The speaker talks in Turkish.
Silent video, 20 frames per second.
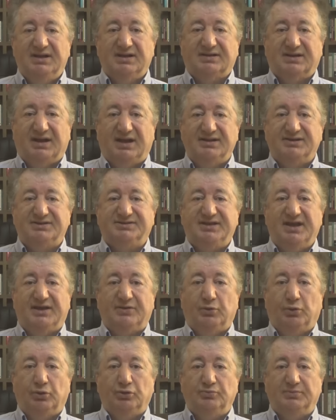kanser
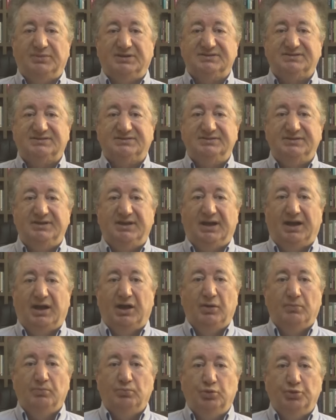olmasıyla
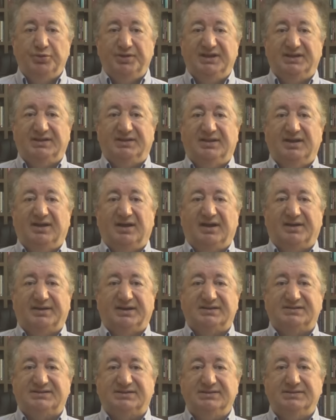bu iddia
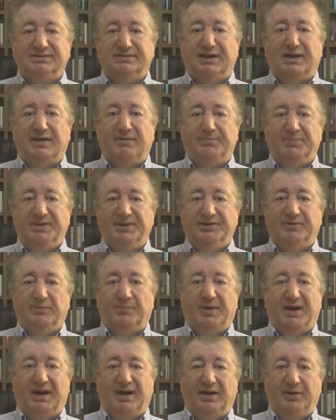arasında bir
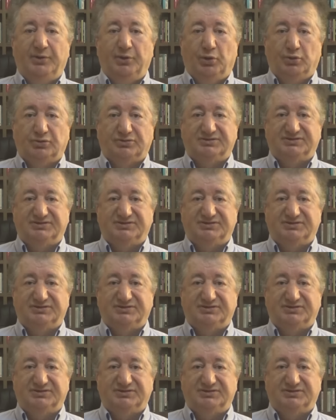bağ yok.